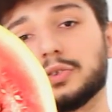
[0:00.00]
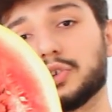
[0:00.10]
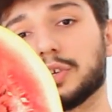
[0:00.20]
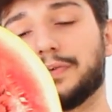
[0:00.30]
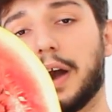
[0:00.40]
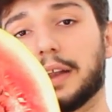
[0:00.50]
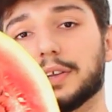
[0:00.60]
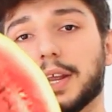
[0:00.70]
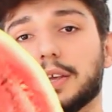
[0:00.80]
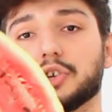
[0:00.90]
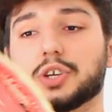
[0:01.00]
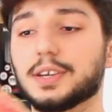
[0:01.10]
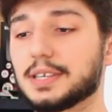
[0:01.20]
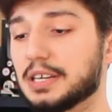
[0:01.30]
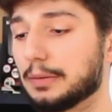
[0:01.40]
Dışı farklı renk,
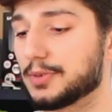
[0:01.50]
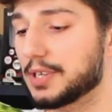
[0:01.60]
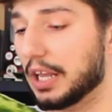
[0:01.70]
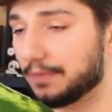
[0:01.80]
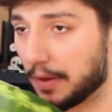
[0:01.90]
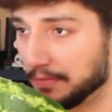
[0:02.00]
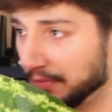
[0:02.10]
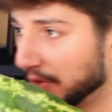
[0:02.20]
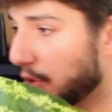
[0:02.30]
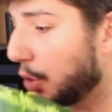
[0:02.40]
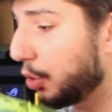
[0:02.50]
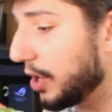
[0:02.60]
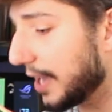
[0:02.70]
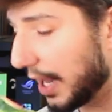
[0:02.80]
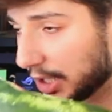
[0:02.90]
içerisi kırmızı renk ve kokuya
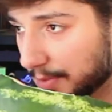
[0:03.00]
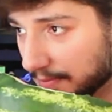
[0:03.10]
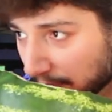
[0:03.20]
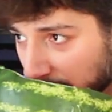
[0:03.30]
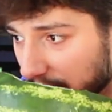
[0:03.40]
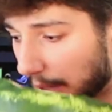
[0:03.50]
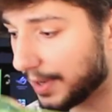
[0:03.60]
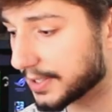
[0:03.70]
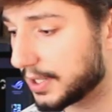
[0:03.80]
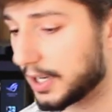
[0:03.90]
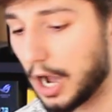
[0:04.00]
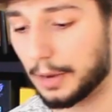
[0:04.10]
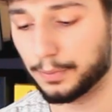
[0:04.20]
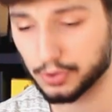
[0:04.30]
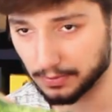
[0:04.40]
geldiğimiz zamansa
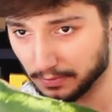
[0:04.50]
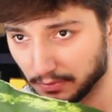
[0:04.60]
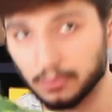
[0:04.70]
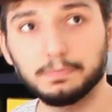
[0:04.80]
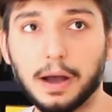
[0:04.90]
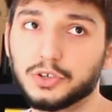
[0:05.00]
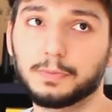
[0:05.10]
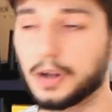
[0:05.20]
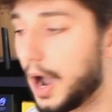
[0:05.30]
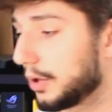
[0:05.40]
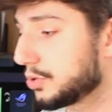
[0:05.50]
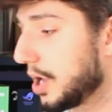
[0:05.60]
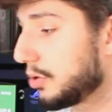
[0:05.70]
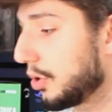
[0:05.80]
karpuz bence gayet güzel